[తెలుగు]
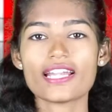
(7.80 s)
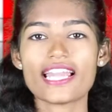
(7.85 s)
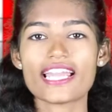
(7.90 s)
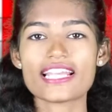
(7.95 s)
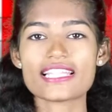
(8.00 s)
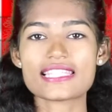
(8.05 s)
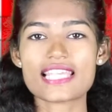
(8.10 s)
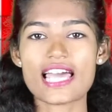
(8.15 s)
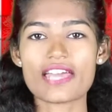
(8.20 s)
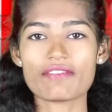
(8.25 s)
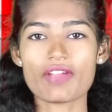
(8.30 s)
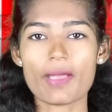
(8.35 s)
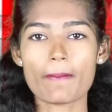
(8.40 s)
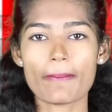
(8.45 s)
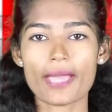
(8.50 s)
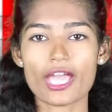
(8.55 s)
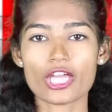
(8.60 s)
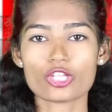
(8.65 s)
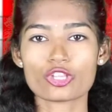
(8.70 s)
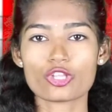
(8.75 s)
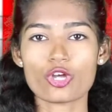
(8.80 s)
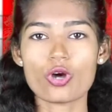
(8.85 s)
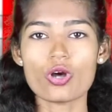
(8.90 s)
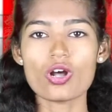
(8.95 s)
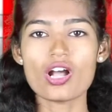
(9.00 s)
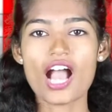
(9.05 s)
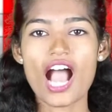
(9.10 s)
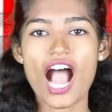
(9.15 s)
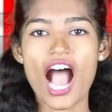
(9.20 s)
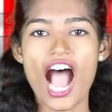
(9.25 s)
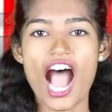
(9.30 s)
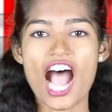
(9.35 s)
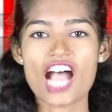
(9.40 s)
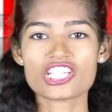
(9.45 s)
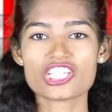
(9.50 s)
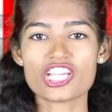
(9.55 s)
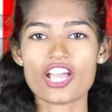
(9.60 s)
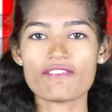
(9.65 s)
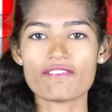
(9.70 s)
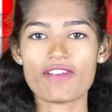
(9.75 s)
ఆన్లైన్ సర్వే పేరుతో
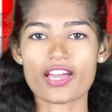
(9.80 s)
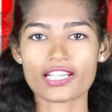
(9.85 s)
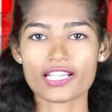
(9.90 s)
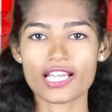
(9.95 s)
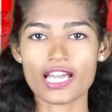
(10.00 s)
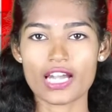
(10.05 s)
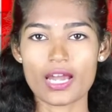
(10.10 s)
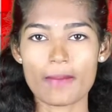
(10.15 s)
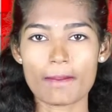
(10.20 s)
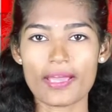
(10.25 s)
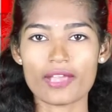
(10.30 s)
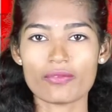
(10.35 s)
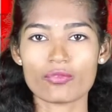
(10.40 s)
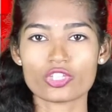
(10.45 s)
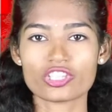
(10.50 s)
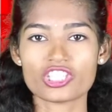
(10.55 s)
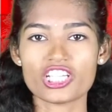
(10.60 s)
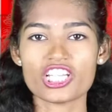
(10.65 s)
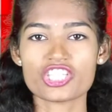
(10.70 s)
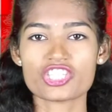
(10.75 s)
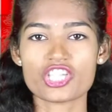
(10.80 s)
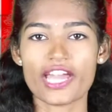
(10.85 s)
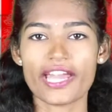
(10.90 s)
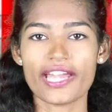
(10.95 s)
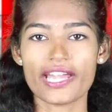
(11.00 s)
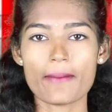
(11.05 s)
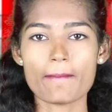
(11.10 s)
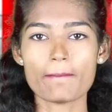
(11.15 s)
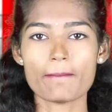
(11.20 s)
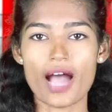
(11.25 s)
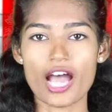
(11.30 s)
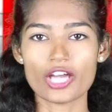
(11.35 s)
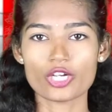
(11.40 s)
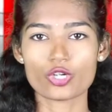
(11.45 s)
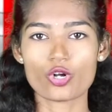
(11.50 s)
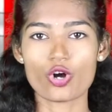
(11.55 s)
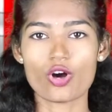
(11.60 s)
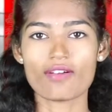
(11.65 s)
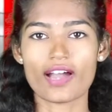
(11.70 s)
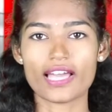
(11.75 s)
ఆశా వర్కర్లపై ఒత్తిడి చేయడం
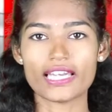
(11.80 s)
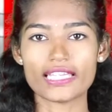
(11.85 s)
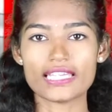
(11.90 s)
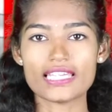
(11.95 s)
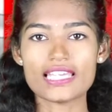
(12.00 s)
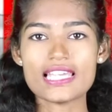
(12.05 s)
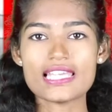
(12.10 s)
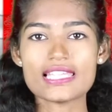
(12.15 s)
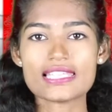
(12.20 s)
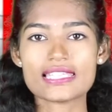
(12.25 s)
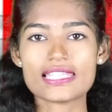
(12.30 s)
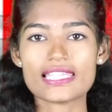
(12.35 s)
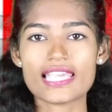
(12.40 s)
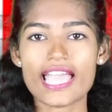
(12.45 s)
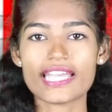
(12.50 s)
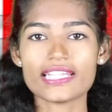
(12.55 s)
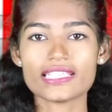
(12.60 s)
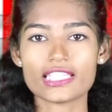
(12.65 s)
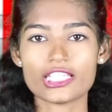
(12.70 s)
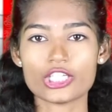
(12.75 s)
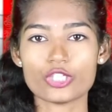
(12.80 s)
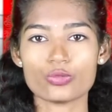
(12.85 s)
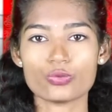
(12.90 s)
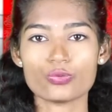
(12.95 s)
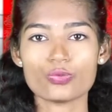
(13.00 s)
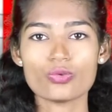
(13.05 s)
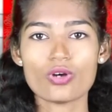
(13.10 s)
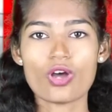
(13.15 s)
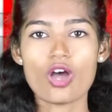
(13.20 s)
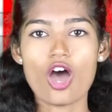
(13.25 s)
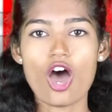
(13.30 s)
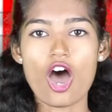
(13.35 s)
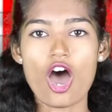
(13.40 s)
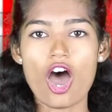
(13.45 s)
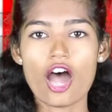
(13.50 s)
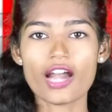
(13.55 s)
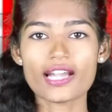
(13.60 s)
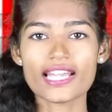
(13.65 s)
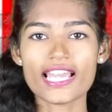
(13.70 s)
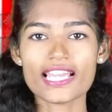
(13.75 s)
మానుకోవాలి సిఐటియు
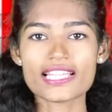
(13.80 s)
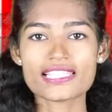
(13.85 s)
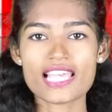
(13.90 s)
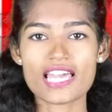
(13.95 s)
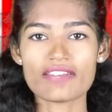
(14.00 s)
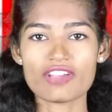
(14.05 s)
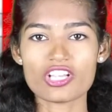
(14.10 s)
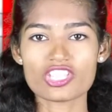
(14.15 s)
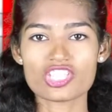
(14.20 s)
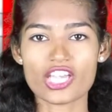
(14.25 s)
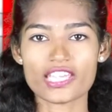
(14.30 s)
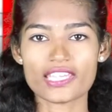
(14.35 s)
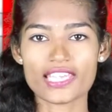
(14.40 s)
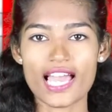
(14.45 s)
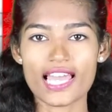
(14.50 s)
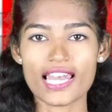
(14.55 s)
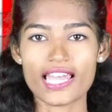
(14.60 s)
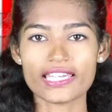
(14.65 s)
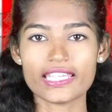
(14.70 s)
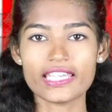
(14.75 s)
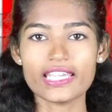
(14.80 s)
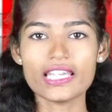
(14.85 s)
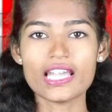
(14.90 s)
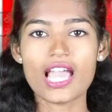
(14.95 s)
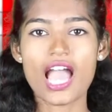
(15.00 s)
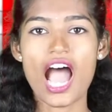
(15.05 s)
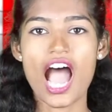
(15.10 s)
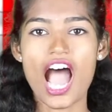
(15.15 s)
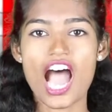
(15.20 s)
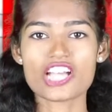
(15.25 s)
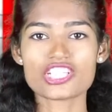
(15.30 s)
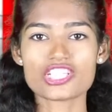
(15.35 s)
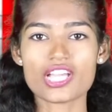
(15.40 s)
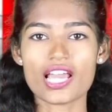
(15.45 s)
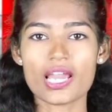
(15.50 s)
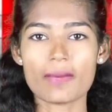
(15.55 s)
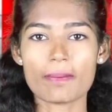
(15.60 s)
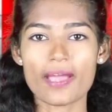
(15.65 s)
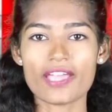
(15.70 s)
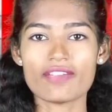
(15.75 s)
ఆన్లైన్ సర్వే చేయాలని
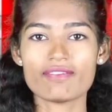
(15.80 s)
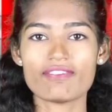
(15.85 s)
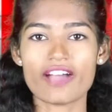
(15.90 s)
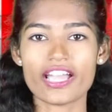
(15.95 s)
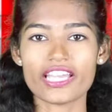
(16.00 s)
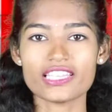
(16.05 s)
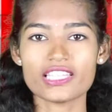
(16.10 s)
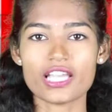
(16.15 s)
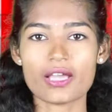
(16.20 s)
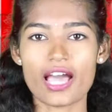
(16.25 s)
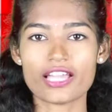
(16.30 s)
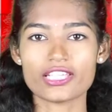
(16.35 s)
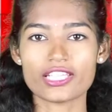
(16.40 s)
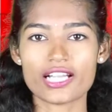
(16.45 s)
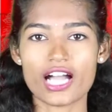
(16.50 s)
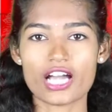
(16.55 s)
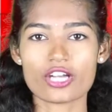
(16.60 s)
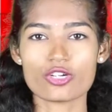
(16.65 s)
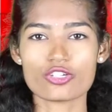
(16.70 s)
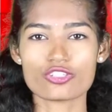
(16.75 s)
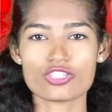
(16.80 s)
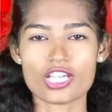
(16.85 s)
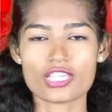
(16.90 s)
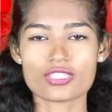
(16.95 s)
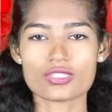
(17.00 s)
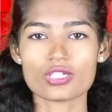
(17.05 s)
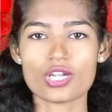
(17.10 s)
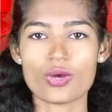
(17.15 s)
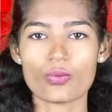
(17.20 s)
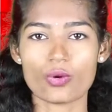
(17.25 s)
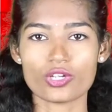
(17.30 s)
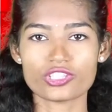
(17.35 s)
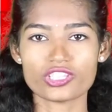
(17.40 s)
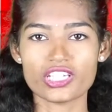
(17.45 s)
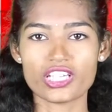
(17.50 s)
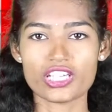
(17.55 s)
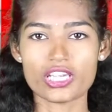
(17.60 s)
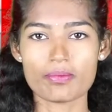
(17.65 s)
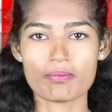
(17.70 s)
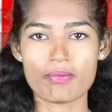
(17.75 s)
ఆశాలపై వైద్య అధికారులు చేస్తున్న
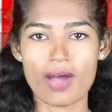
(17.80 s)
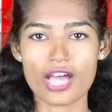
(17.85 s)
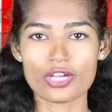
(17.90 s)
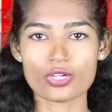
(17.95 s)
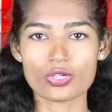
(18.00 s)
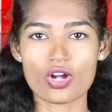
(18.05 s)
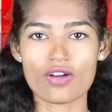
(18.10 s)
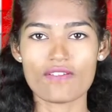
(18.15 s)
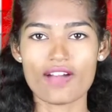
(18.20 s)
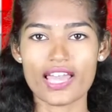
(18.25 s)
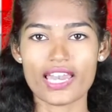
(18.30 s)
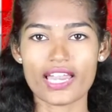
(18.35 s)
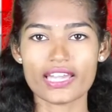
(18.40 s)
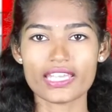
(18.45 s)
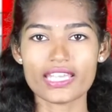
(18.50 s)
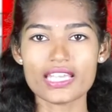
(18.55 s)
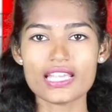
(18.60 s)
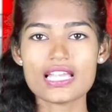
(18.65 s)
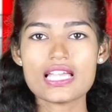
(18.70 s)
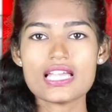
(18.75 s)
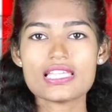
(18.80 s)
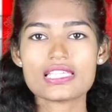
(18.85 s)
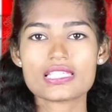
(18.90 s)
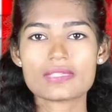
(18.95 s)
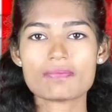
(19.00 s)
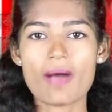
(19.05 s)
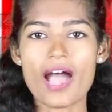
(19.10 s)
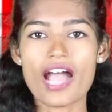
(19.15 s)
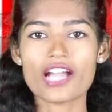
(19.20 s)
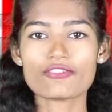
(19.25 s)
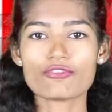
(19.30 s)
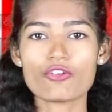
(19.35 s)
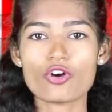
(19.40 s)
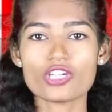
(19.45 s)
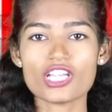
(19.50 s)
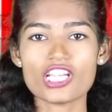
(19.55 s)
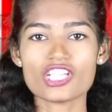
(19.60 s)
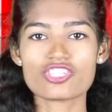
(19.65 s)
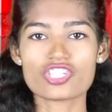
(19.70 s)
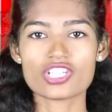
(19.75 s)
ఒత్తిడిని మానుకోవాలని స్మార్ట్
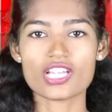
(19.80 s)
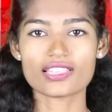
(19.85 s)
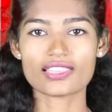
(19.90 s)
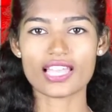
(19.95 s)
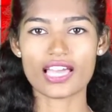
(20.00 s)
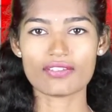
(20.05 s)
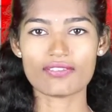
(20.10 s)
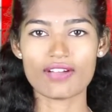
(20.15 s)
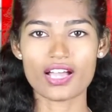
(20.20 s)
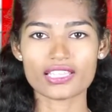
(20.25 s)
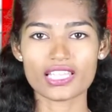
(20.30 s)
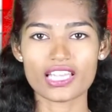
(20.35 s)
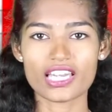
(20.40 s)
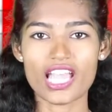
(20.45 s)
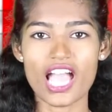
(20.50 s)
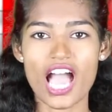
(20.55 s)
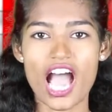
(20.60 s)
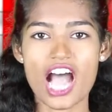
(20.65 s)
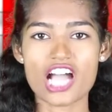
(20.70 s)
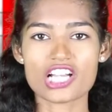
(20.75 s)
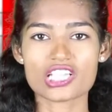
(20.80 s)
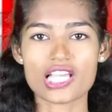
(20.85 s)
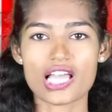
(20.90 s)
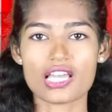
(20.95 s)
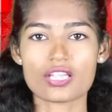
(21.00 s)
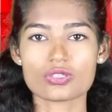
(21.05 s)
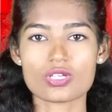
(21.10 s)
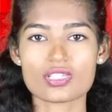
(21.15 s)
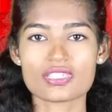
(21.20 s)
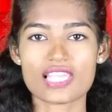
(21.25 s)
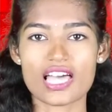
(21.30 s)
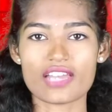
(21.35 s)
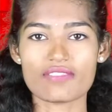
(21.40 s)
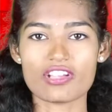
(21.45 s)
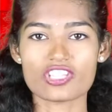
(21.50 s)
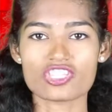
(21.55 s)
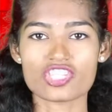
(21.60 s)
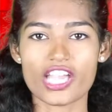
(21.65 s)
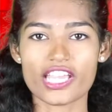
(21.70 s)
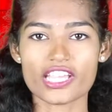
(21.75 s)
ఫోన్ ఇచ్చిన తర్వాతనే ఆశాలతో
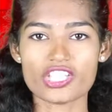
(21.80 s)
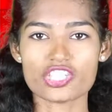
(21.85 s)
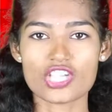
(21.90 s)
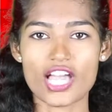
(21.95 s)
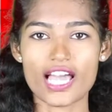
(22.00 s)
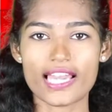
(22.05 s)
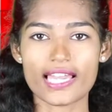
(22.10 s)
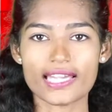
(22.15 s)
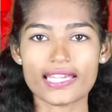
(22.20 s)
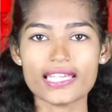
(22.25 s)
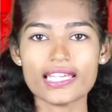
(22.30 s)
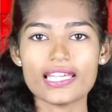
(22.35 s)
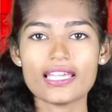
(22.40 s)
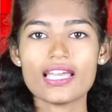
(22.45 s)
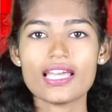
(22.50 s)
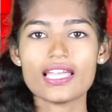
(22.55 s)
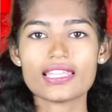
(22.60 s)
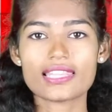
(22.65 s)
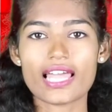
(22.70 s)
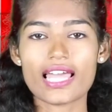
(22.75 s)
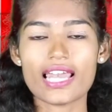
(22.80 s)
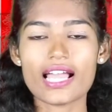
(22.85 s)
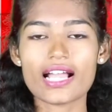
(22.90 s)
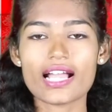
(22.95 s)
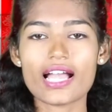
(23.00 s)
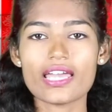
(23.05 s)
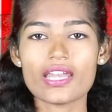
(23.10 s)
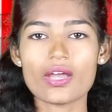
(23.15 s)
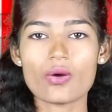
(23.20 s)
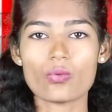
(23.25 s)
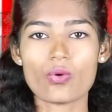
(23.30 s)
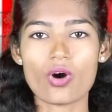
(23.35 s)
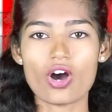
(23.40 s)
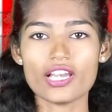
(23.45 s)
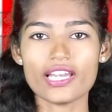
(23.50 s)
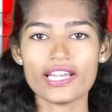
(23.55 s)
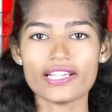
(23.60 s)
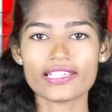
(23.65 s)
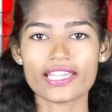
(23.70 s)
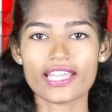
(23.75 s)
సర్వే చేయించాలని తెలంగాణ
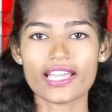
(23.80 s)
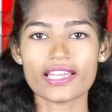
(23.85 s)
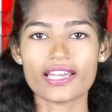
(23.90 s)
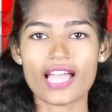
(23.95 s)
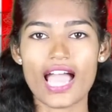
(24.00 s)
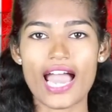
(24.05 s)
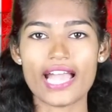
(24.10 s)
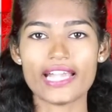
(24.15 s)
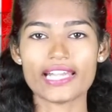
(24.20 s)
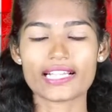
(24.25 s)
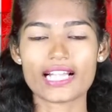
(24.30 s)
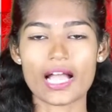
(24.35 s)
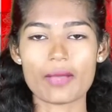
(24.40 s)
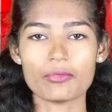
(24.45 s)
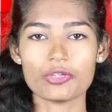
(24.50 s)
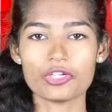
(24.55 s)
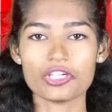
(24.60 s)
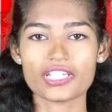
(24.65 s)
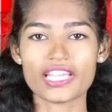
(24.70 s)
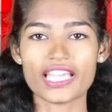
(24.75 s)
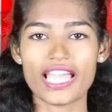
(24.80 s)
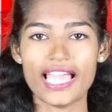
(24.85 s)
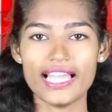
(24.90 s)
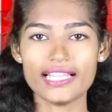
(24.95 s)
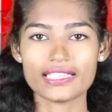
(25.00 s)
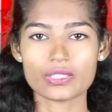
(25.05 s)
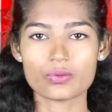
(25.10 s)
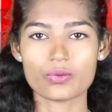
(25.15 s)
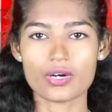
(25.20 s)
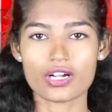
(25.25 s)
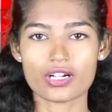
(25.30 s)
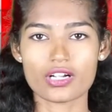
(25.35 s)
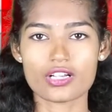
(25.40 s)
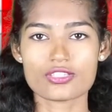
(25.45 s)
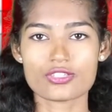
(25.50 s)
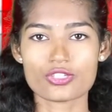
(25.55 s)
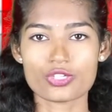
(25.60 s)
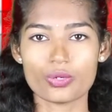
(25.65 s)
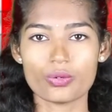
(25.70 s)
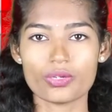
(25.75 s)
వాలంటీర్ అండ్ కమ్యూనిటీ హెల్త్
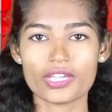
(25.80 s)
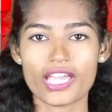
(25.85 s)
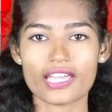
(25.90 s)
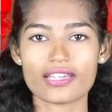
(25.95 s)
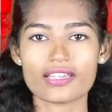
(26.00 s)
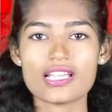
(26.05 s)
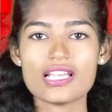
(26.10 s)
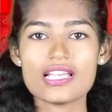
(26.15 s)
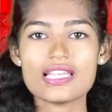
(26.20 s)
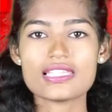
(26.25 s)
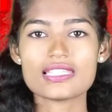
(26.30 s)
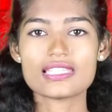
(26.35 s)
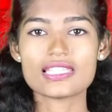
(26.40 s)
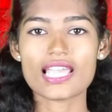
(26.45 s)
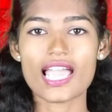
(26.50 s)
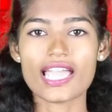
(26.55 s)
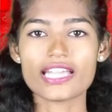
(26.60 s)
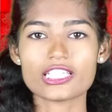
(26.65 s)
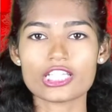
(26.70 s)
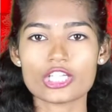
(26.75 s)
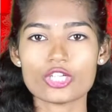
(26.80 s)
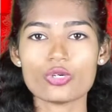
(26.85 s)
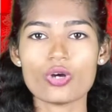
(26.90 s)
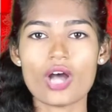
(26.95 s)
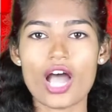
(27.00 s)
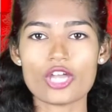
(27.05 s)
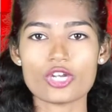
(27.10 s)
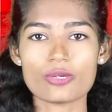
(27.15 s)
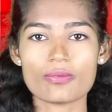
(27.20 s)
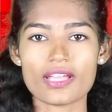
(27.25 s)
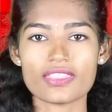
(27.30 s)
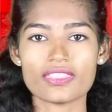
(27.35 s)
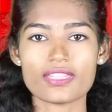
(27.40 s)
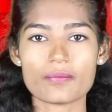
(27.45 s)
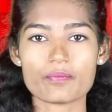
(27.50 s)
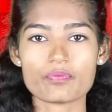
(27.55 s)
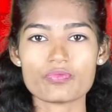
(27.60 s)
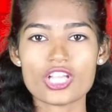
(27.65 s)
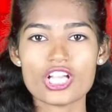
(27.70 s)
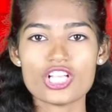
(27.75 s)
వర్కర్స్ యూనియన్ సిఐటియు అనుబంధం